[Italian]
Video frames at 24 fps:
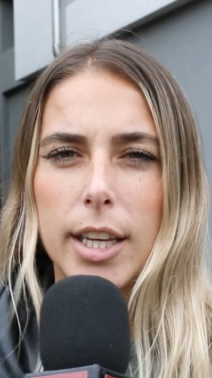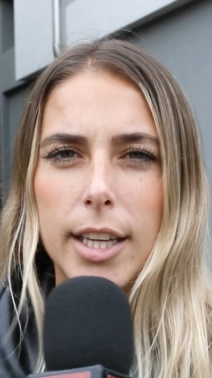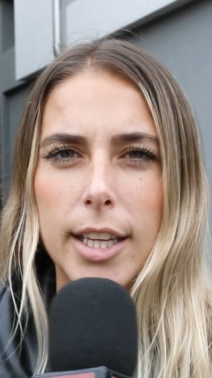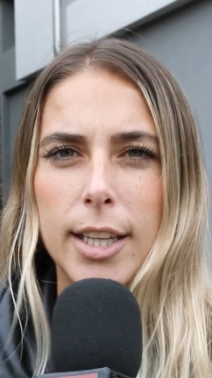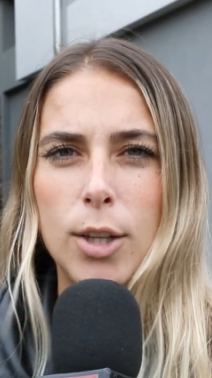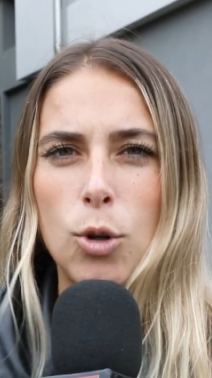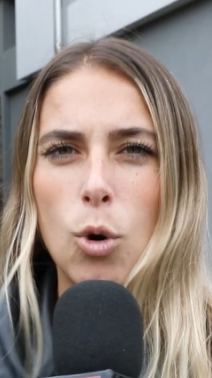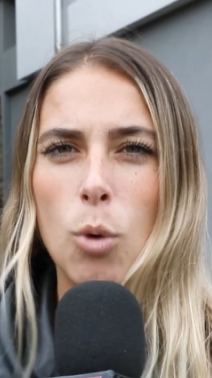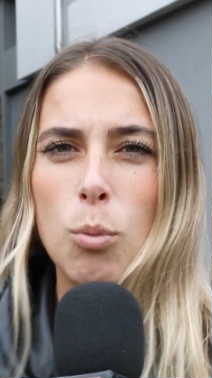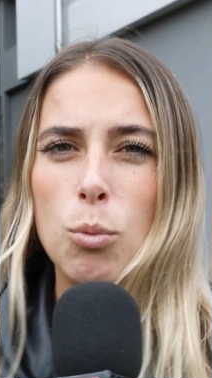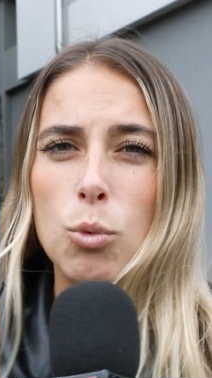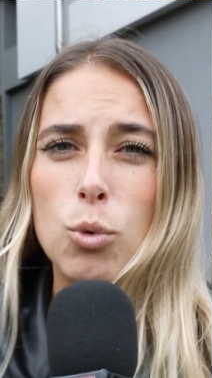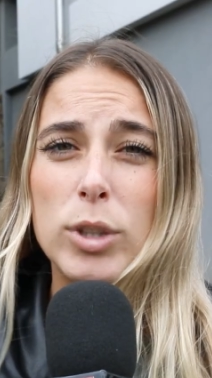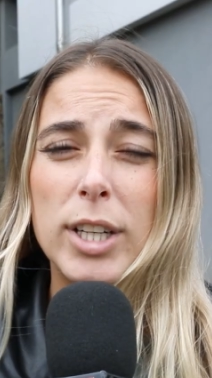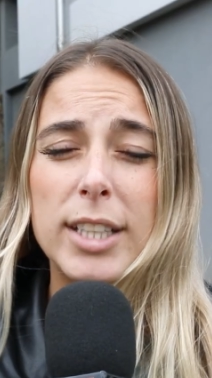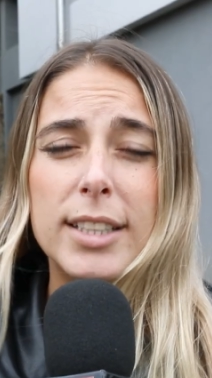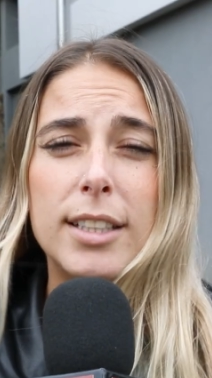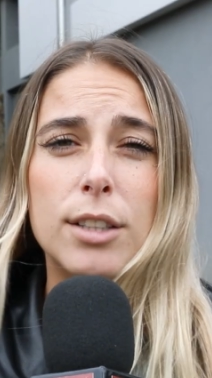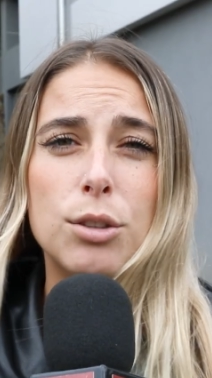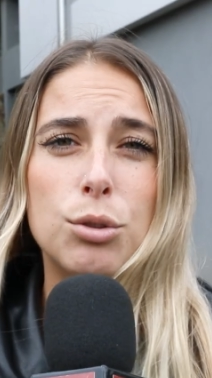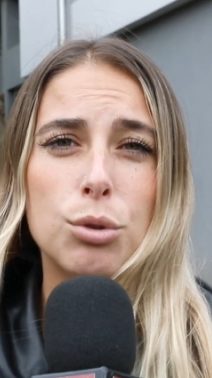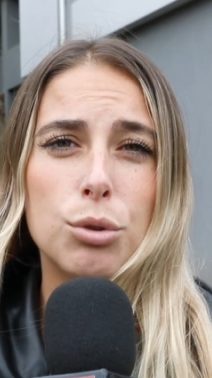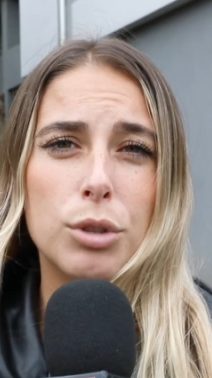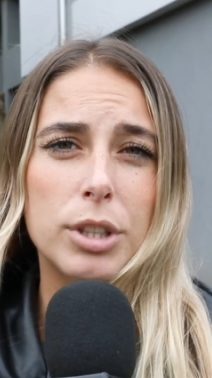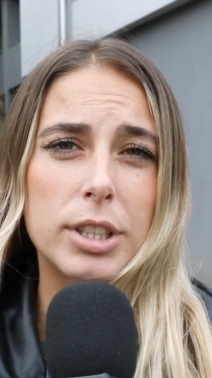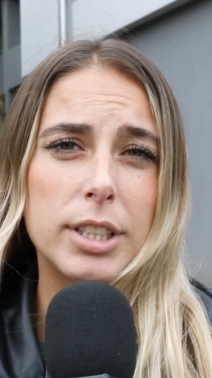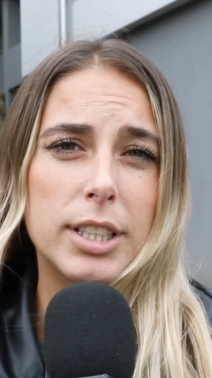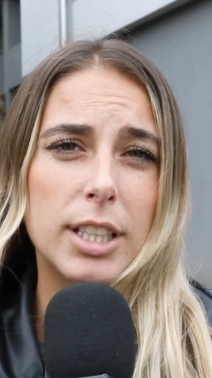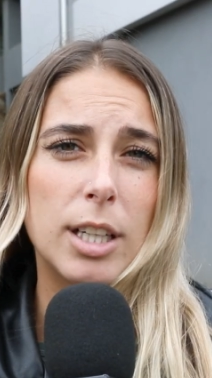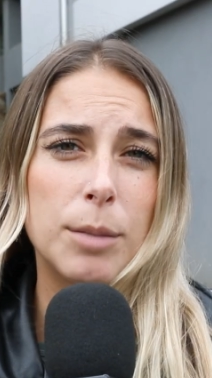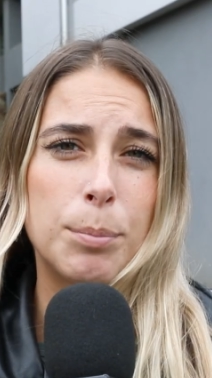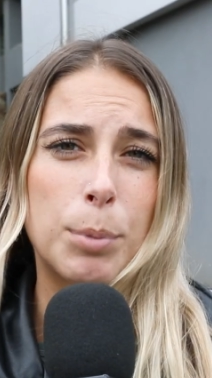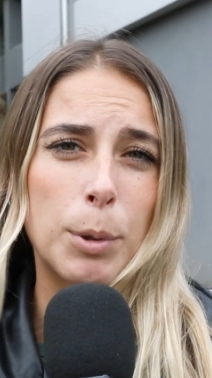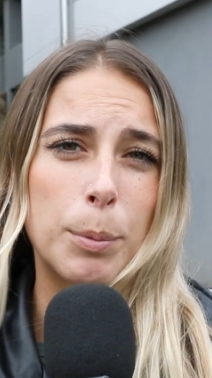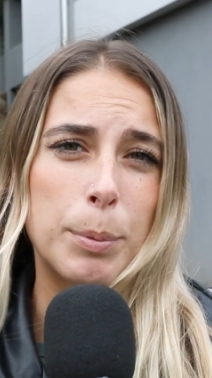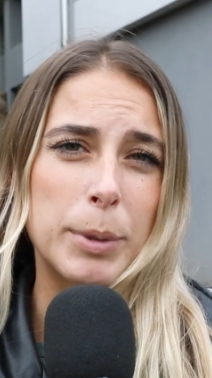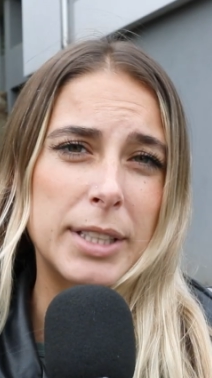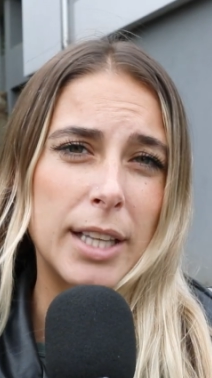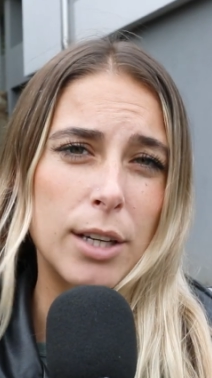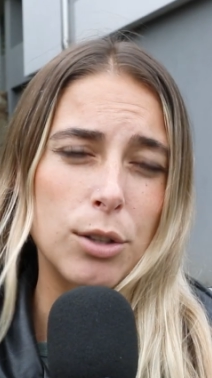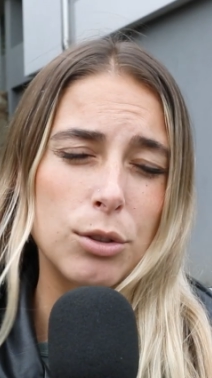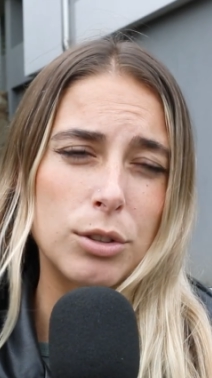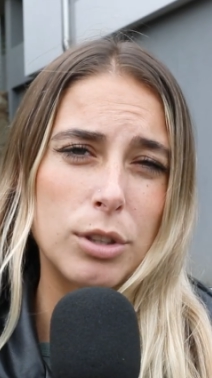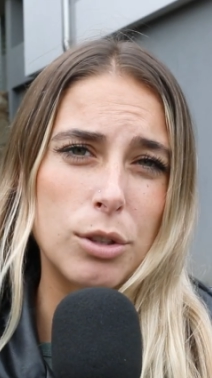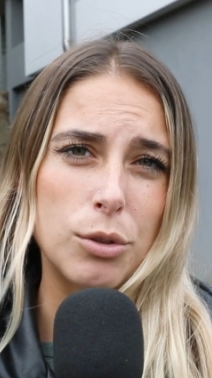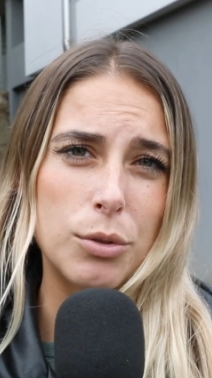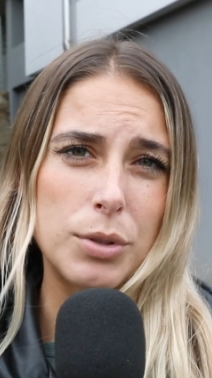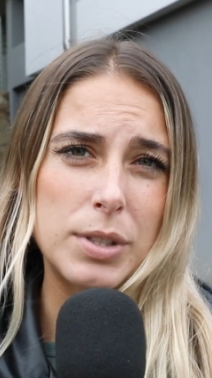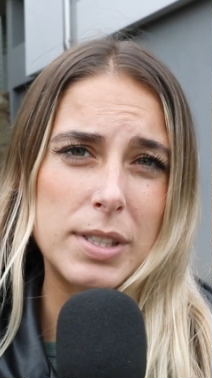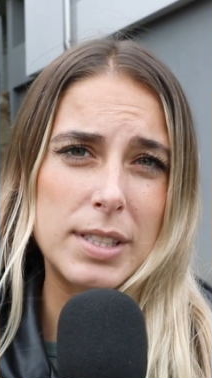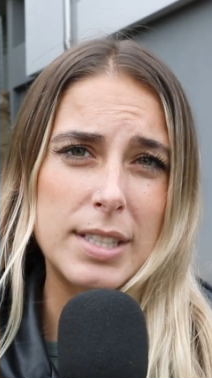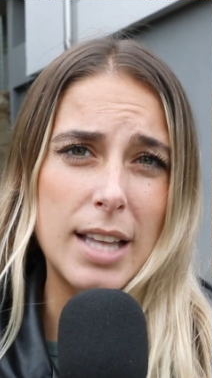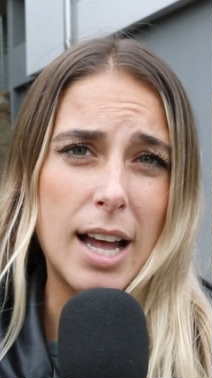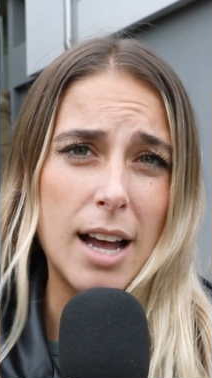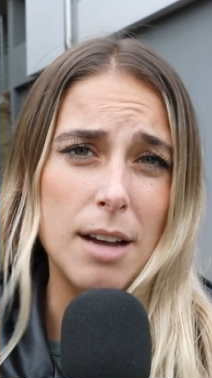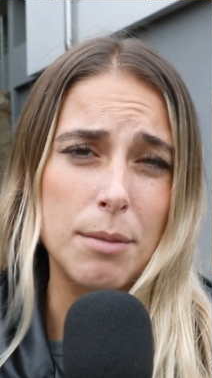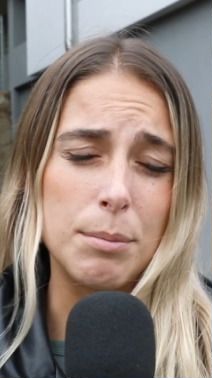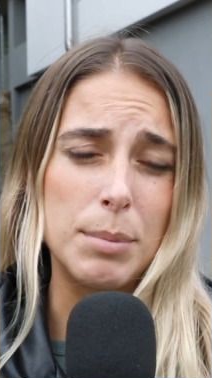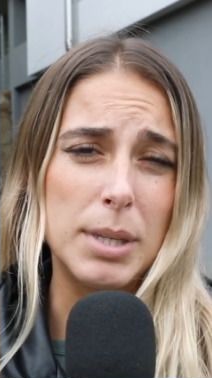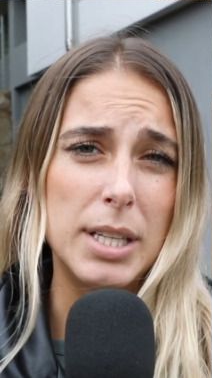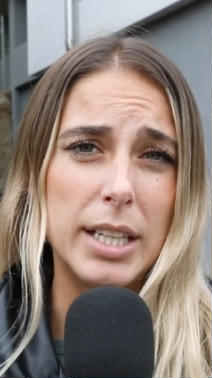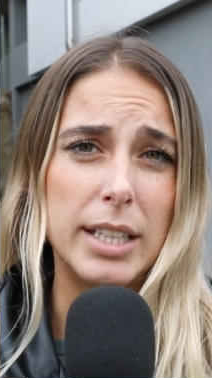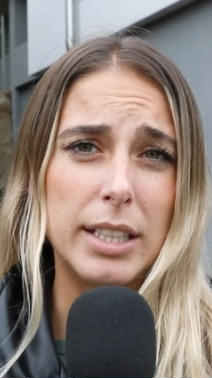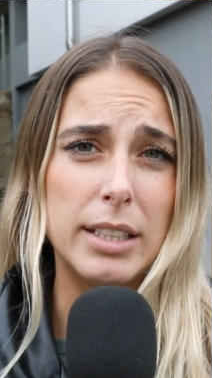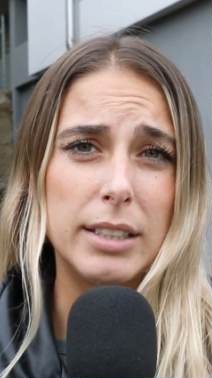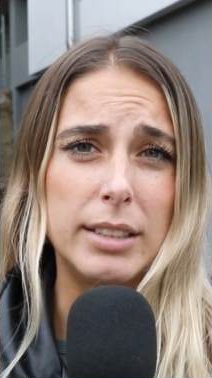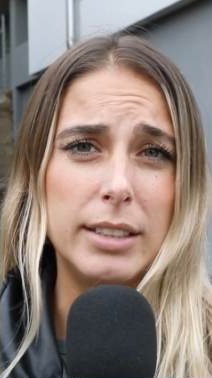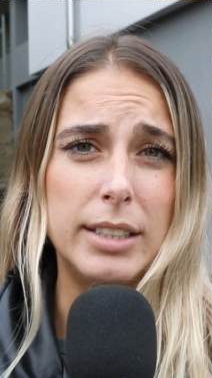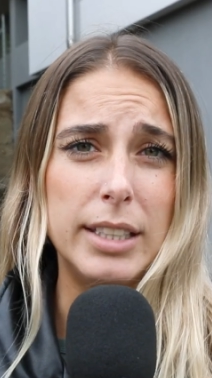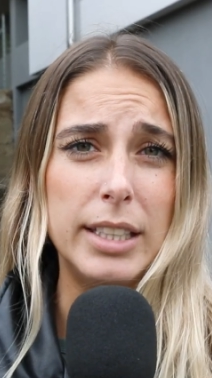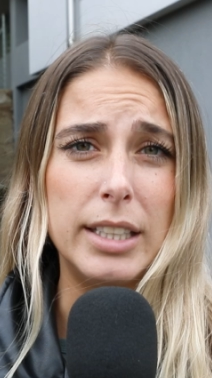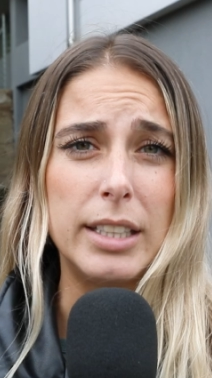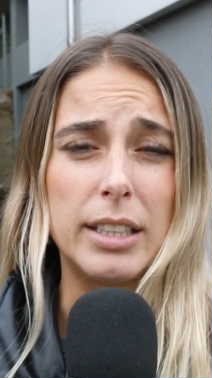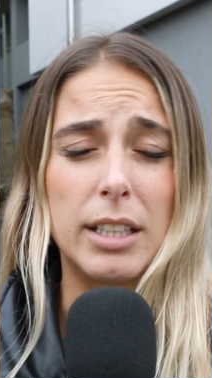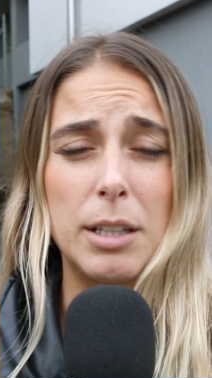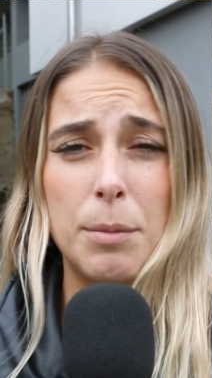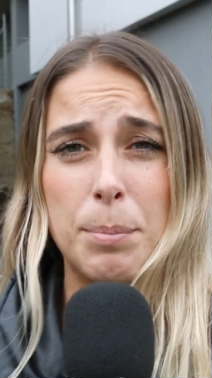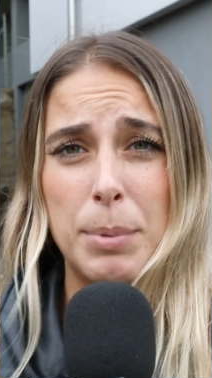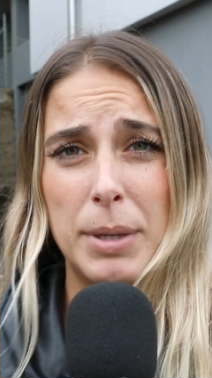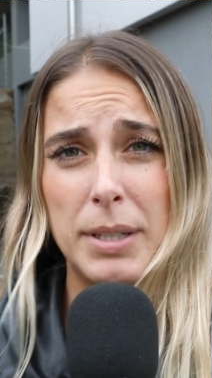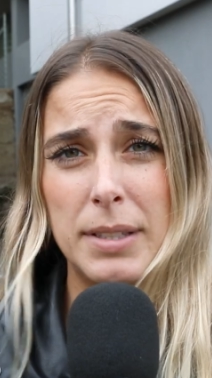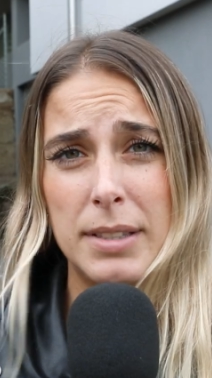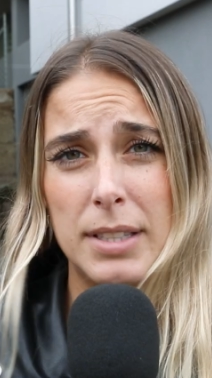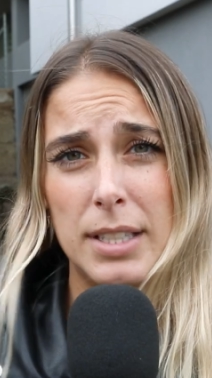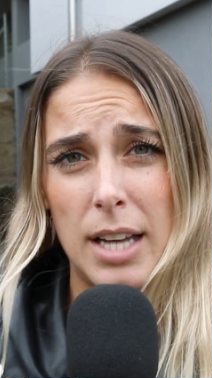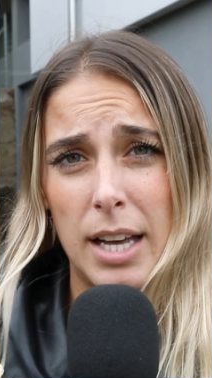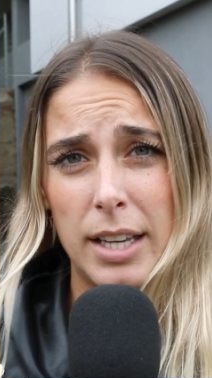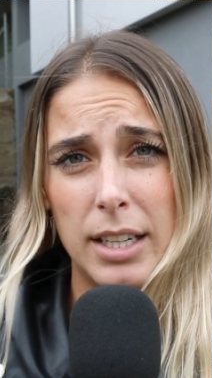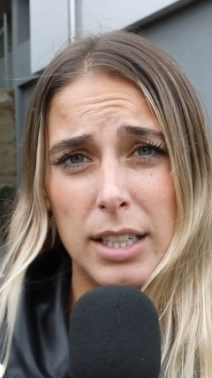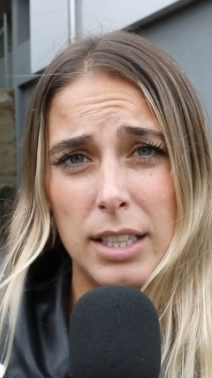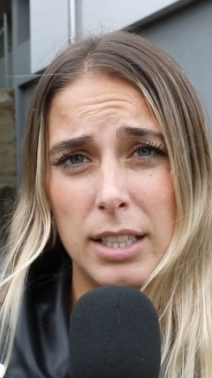Il comune ha dato ordine al proprietario dello stabile di ripristinare